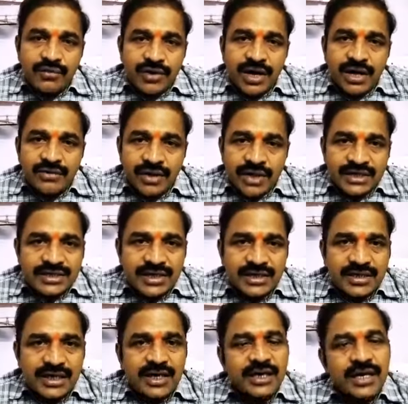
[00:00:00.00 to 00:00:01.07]
ఉన్నటువంటి
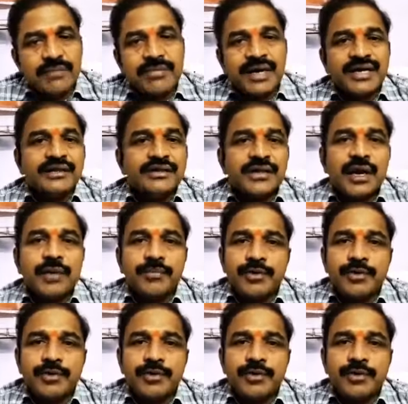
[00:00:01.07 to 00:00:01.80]
చట్టానికి మరింత